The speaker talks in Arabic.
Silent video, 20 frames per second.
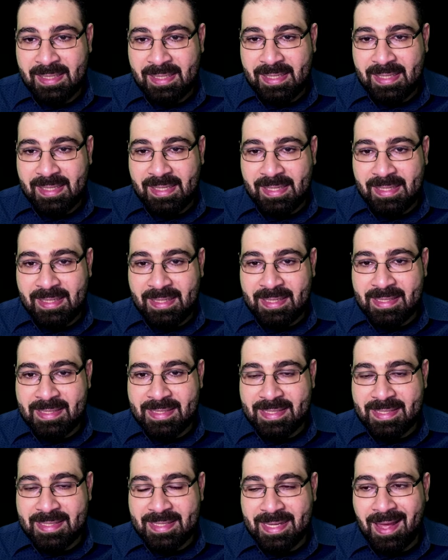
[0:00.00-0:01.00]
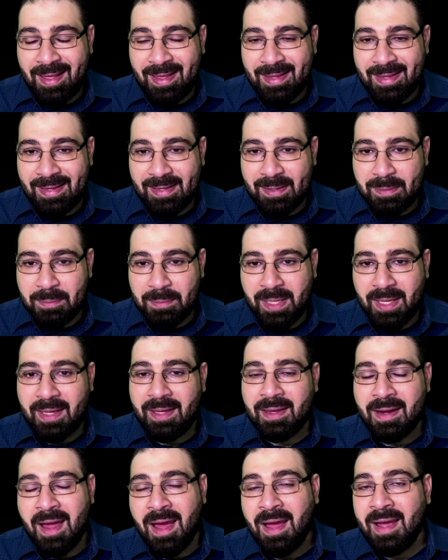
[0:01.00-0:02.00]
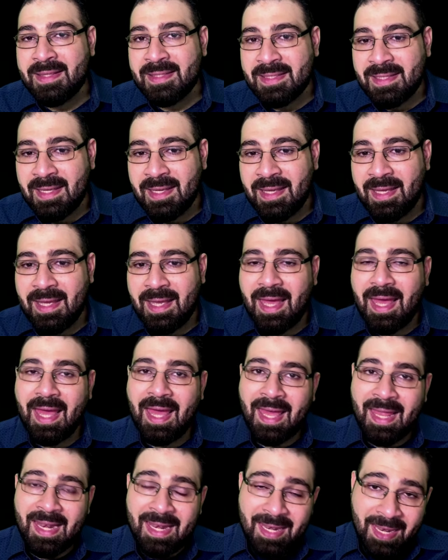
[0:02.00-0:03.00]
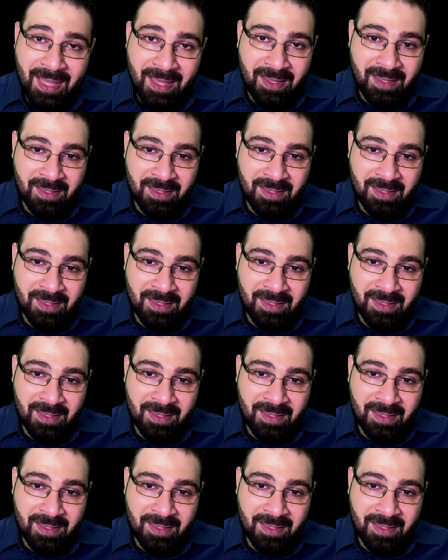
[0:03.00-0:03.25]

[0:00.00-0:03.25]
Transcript: السياق بقراءة أن